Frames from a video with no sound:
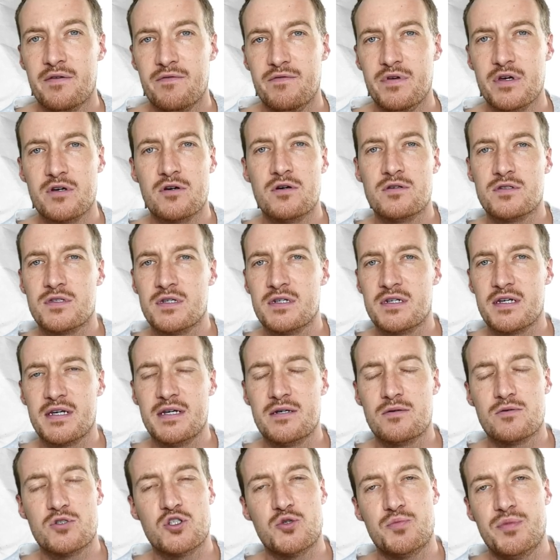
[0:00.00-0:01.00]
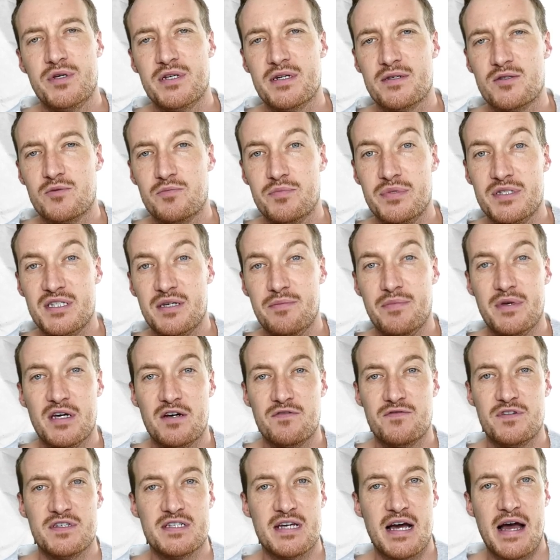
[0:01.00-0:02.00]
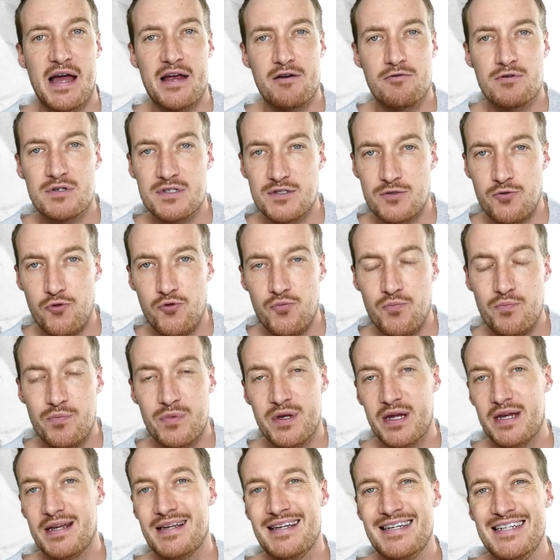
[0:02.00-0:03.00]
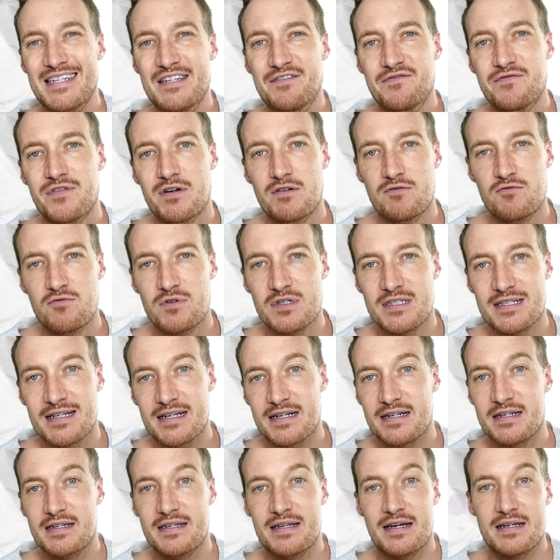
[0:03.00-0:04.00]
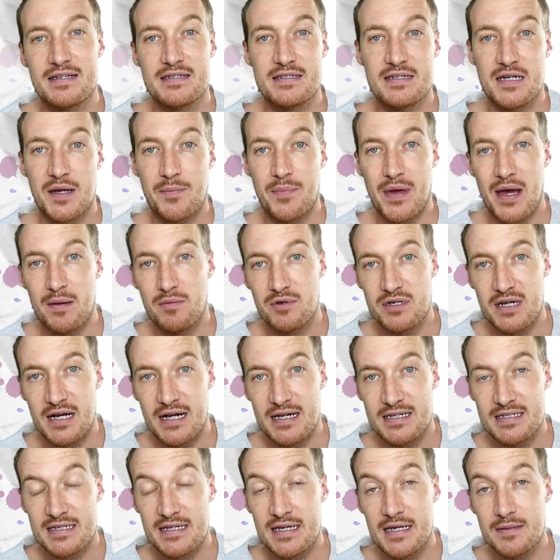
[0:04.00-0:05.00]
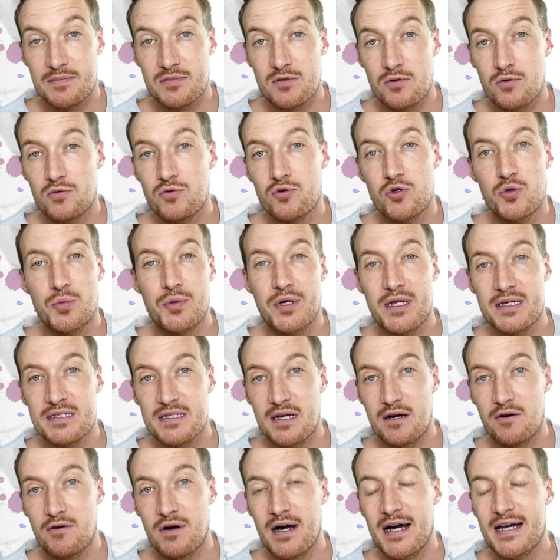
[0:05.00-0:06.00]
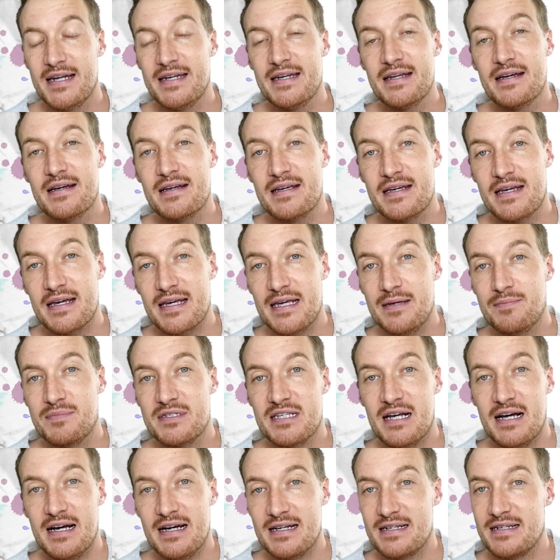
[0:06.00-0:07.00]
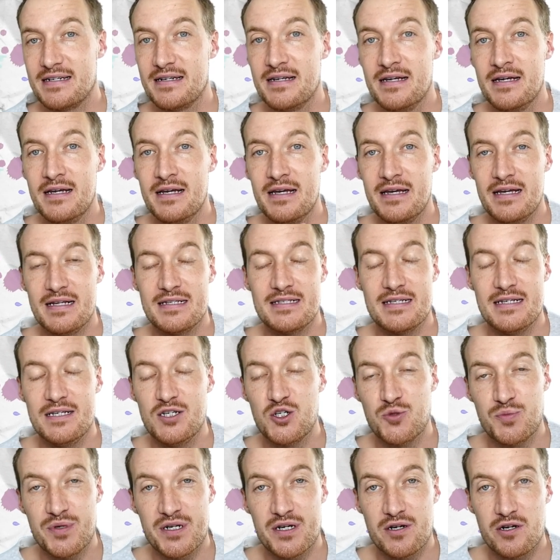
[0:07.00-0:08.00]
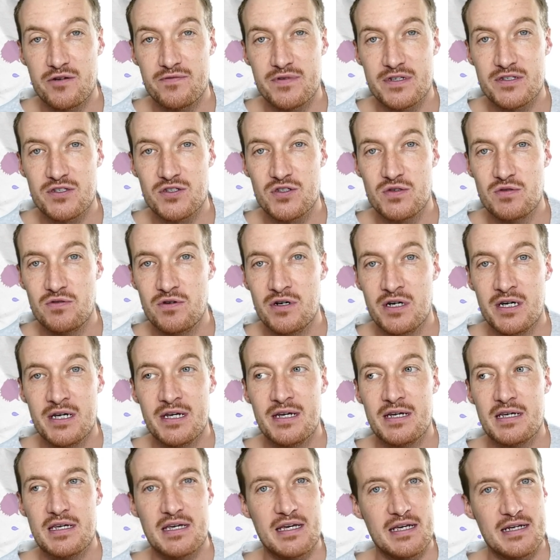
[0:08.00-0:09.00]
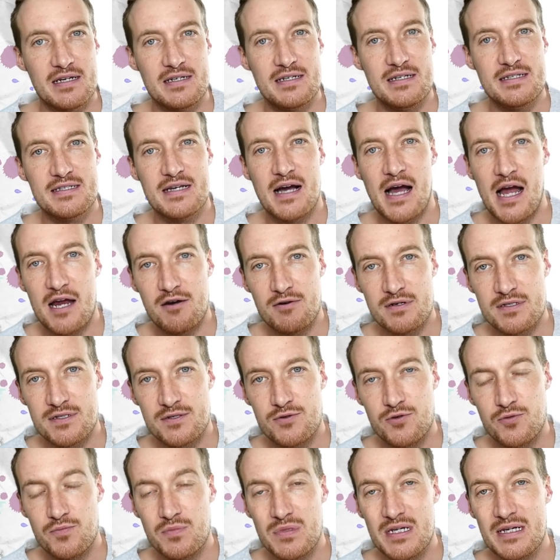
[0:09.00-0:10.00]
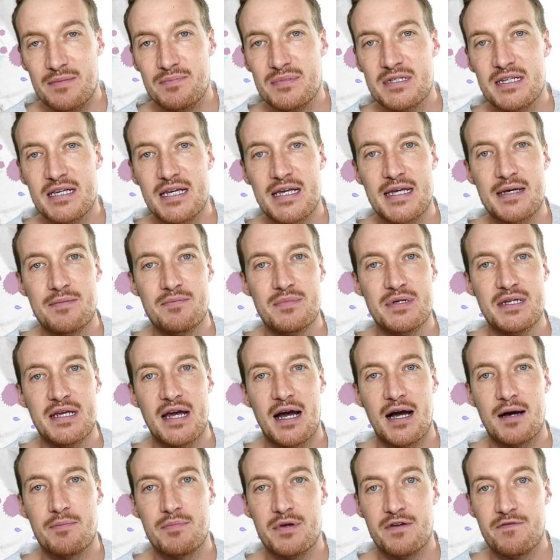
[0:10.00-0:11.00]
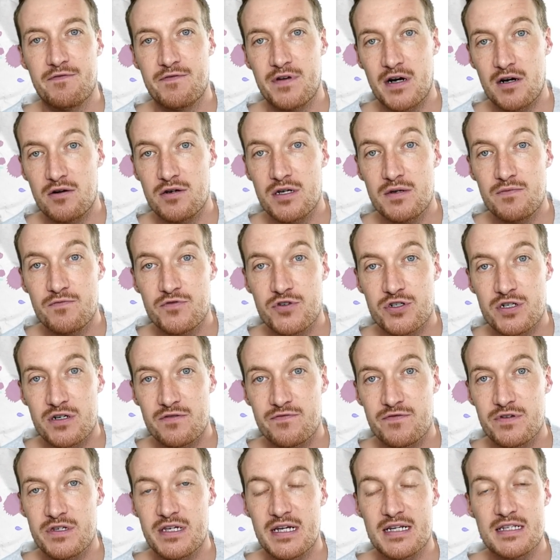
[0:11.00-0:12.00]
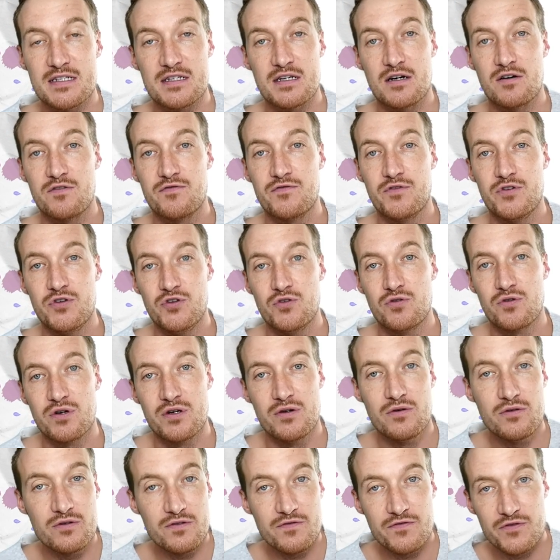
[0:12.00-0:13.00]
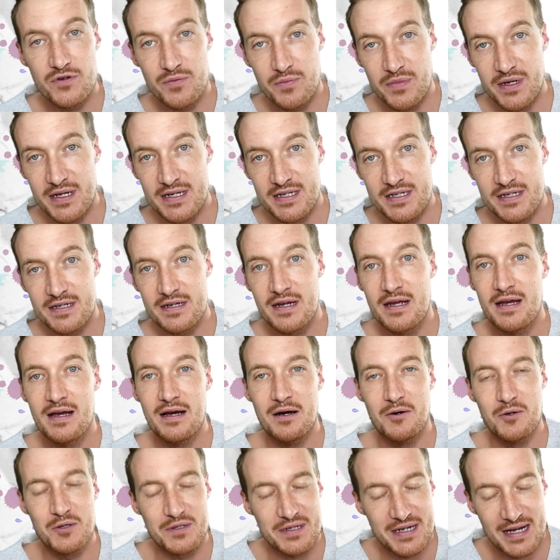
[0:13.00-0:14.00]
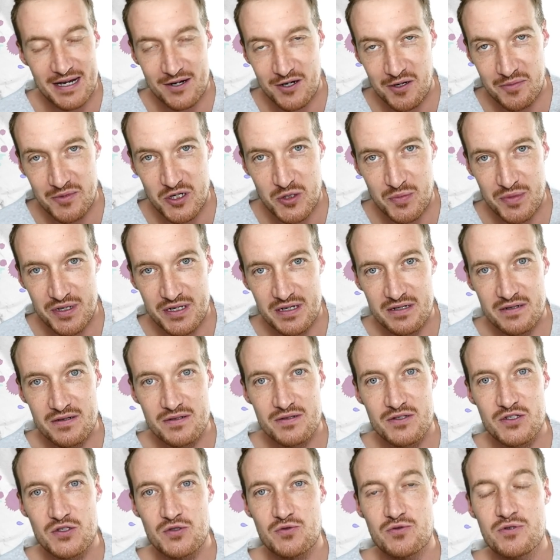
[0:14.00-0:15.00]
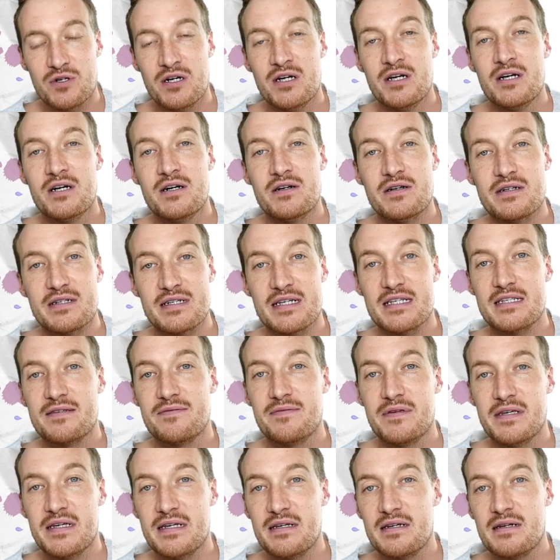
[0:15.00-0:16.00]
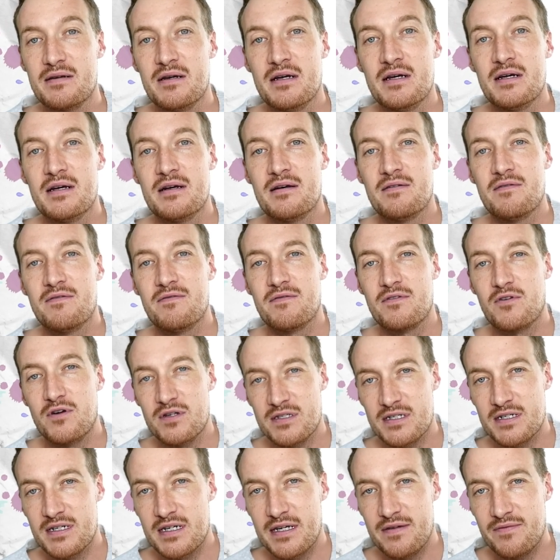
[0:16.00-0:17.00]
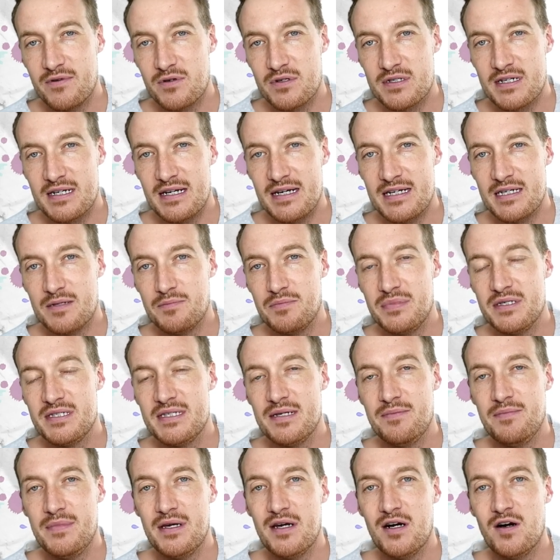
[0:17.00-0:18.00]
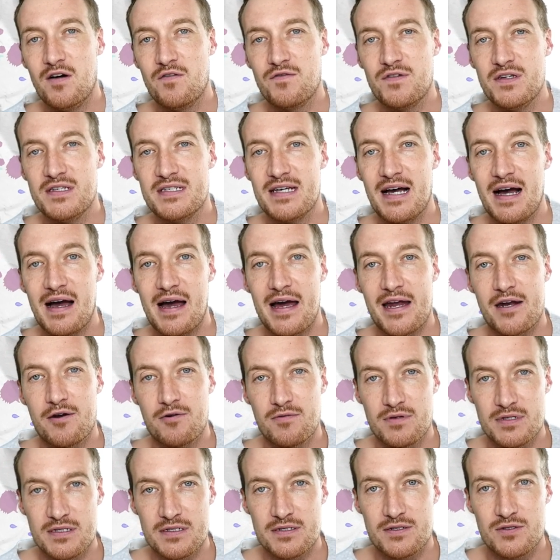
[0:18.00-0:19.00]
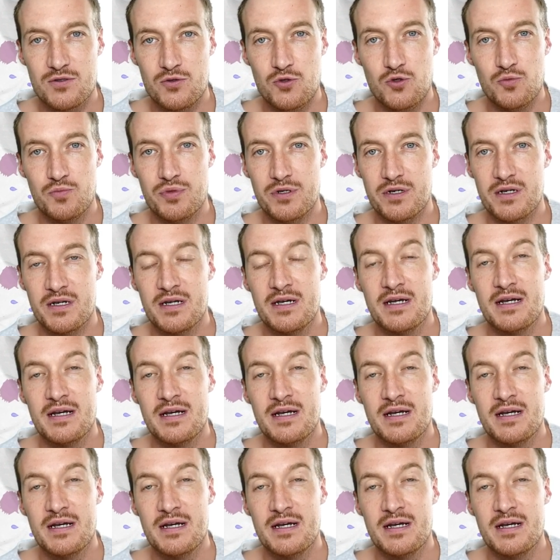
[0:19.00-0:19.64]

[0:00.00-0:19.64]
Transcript: Wir konzentrieren uns später so ein bisschen mehr auf diese High-Risk-Typen, denn die verursachen ja diesen Gebärmutterhalskrebs und übrigens auch andere Krebsarten. Erzähle ich später noch was zu. Gegen diese High-Risk-Typen gibt es eben die HPV-Impfstoffe, jetzt auch für Jungen und für Mädchen. Auch da komme ich später noch zu. Und deswegen konzentrieren wir uns gleich ein bisschen mehr auf diese High-Risk-Typen.